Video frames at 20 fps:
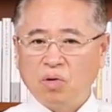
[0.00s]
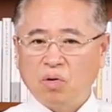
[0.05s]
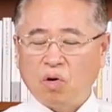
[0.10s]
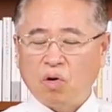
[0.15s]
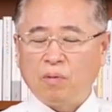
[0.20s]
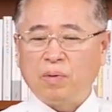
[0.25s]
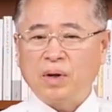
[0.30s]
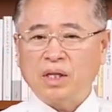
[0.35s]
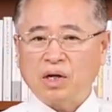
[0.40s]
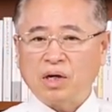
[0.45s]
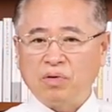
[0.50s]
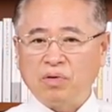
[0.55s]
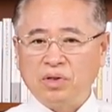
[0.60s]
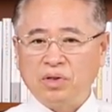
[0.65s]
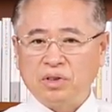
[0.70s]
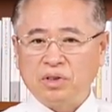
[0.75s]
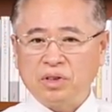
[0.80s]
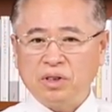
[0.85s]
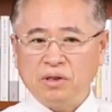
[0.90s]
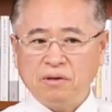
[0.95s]
오판하고
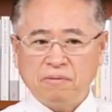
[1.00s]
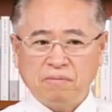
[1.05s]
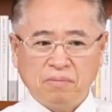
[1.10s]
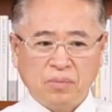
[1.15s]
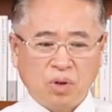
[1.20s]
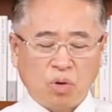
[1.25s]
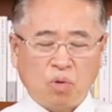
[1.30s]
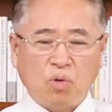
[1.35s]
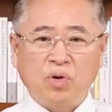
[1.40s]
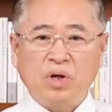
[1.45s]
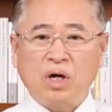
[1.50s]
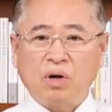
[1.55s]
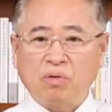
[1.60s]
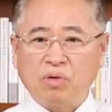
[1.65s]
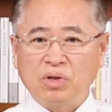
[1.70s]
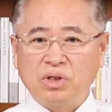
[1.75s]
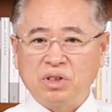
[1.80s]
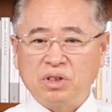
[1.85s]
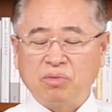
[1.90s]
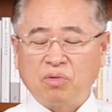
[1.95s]
있는지
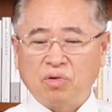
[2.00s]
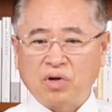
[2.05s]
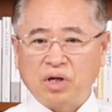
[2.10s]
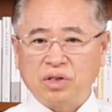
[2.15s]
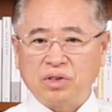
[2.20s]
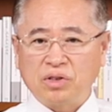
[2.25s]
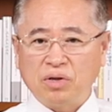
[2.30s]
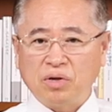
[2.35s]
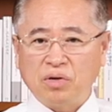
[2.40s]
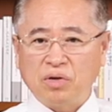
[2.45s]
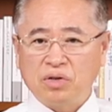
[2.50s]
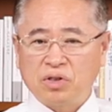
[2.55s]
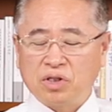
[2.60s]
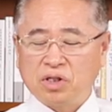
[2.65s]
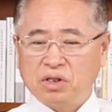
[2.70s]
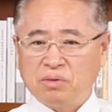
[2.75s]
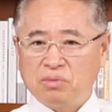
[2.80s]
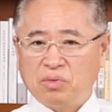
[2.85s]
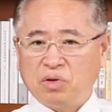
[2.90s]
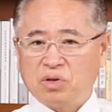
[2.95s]
오해하고 있는지 모르겠어요.
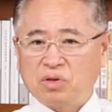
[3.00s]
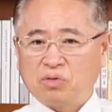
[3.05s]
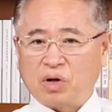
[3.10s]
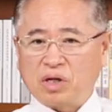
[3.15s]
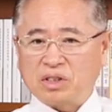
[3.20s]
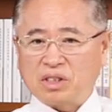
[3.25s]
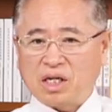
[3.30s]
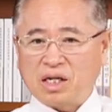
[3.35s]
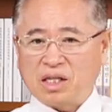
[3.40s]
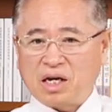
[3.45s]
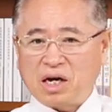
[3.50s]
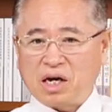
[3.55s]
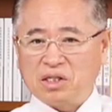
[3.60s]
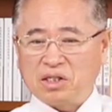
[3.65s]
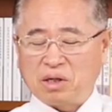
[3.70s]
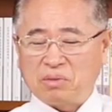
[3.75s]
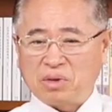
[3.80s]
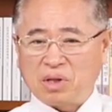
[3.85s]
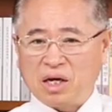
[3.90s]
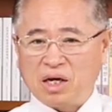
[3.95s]
지금 뭐 광장에 나가는
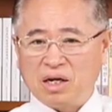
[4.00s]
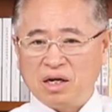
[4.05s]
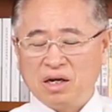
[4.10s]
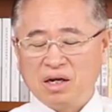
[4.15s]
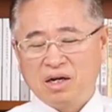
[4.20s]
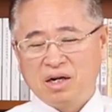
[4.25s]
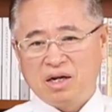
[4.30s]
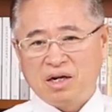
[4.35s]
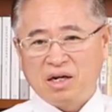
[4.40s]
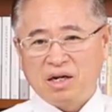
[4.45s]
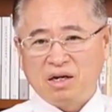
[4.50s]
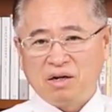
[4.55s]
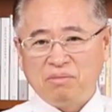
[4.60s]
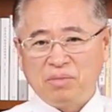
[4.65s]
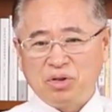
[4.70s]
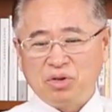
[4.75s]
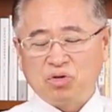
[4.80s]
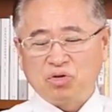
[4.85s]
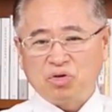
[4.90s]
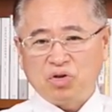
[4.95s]
사람 다
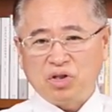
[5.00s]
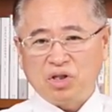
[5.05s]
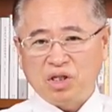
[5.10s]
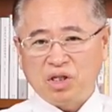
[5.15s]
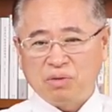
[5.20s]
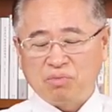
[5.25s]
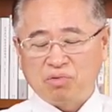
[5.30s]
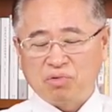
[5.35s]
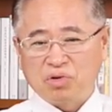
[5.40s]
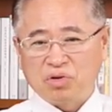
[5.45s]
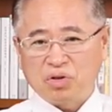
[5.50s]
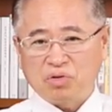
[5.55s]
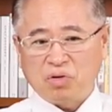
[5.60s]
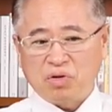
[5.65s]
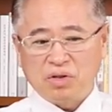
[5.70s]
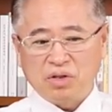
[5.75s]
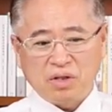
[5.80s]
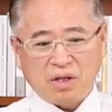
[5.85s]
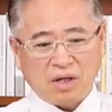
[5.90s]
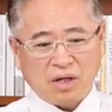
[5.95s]
민주주의 부르짖고
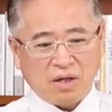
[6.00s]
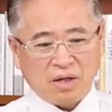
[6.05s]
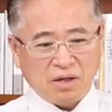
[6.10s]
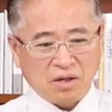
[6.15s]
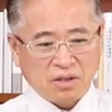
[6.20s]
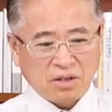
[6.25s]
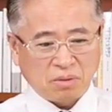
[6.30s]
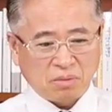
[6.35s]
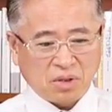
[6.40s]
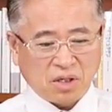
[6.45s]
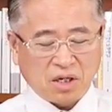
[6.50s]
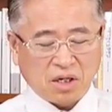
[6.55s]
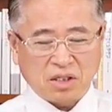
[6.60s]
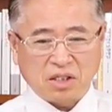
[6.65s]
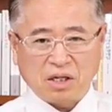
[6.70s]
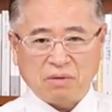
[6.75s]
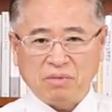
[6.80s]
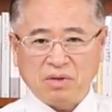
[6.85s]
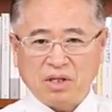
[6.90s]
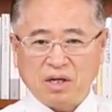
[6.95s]
있는데 참 기가
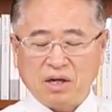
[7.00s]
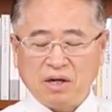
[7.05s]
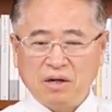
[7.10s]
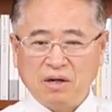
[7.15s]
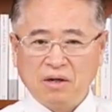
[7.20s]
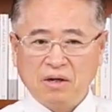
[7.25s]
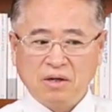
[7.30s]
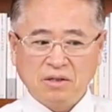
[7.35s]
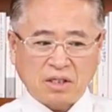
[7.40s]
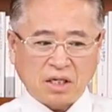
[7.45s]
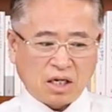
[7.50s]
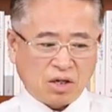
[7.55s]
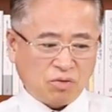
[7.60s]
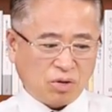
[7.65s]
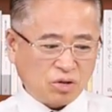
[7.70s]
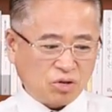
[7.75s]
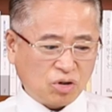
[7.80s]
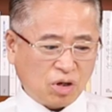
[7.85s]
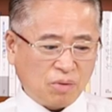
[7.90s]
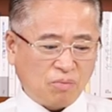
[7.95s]
찹니다. 자, 이런
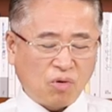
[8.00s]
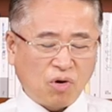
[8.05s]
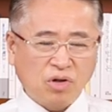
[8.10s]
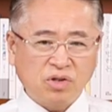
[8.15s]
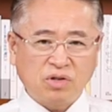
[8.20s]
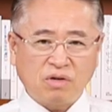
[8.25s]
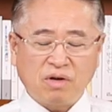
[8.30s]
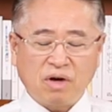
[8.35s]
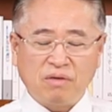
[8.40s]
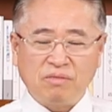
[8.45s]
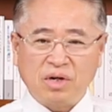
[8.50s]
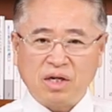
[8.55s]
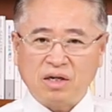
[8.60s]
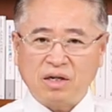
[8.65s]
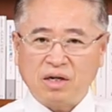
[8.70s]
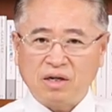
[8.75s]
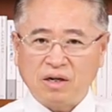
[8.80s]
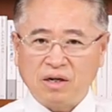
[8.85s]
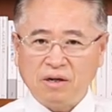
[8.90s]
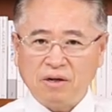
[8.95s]
와중에 보이스 오브
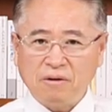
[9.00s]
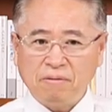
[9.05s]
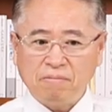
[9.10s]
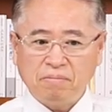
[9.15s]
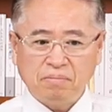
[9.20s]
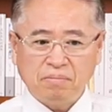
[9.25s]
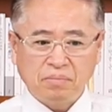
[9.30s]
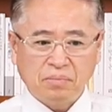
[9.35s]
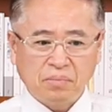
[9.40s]
아메리카가